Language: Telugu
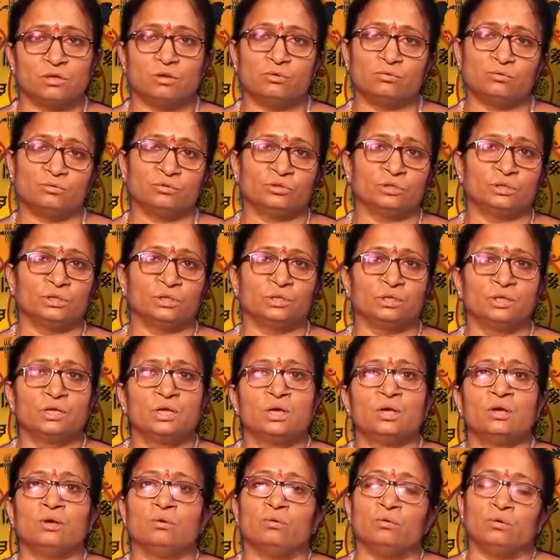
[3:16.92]
అవుతుంది
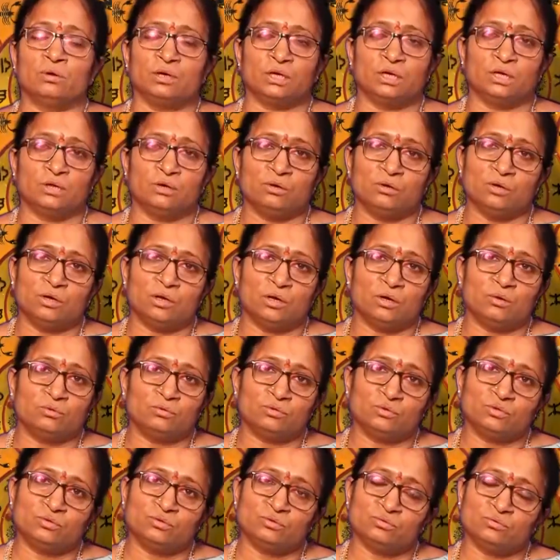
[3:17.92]
ఒక ఇల్లు
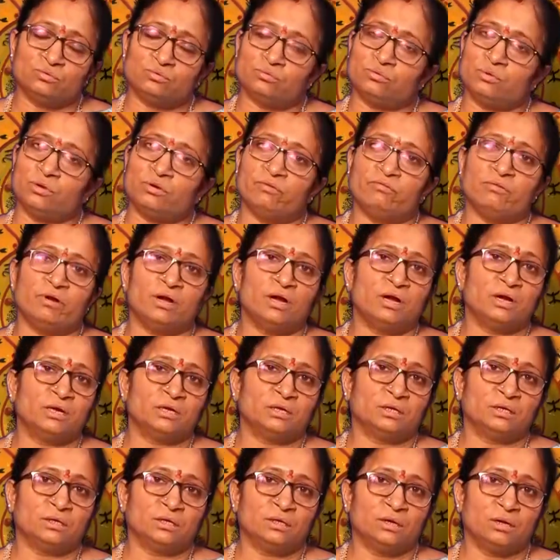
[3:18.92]
కావచ్చు ఒక
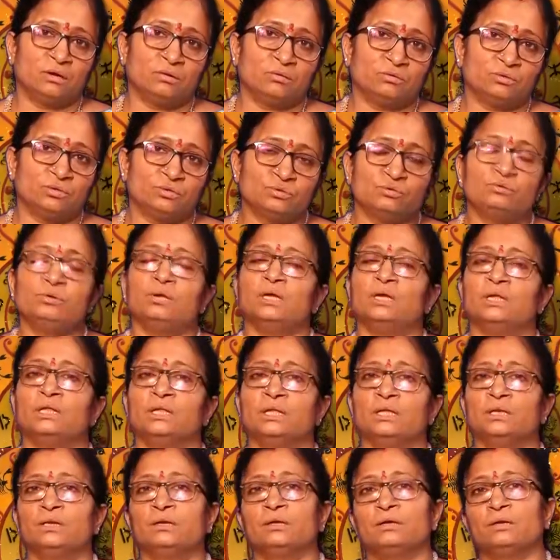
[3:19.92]
వాహనం కావచ్చు
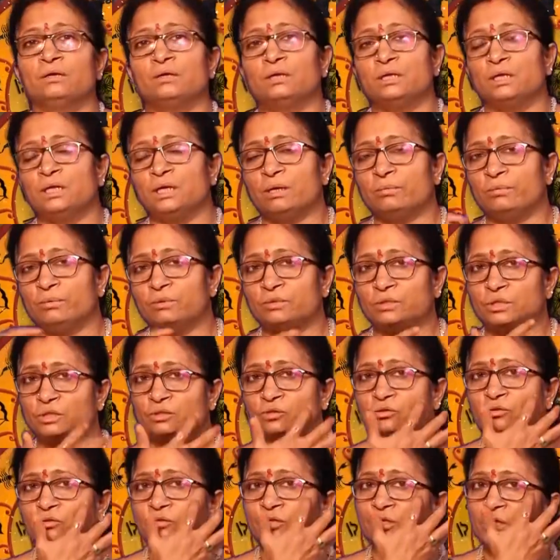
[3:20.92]
ఏదైనా ఇకపోతే
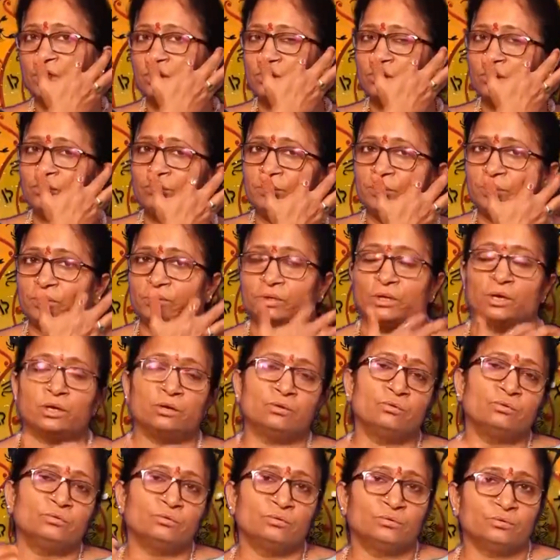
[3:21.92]
తృతీయంలో మీకు
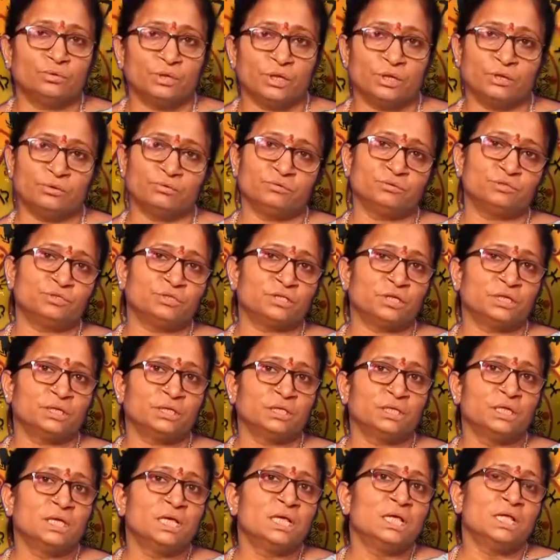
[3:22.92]
రాహు
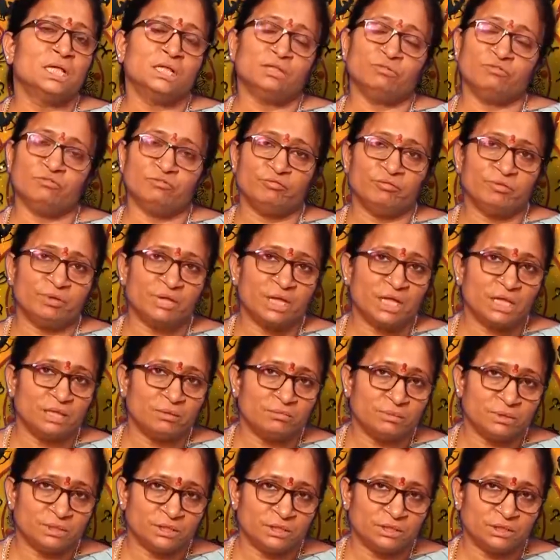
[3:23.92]
ఏగుంచాలి
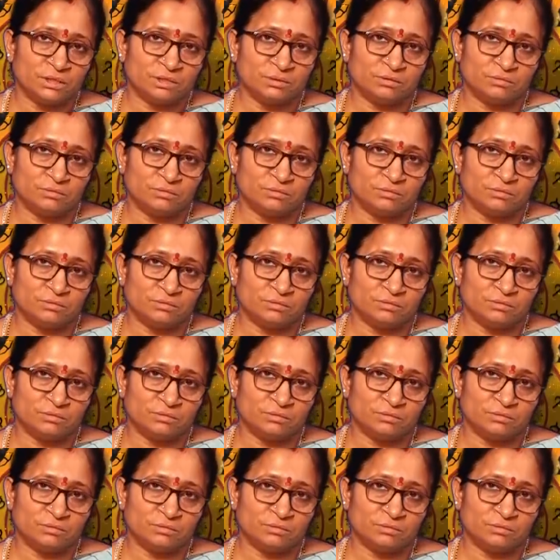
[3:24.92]
ద్వితీయాధిపతి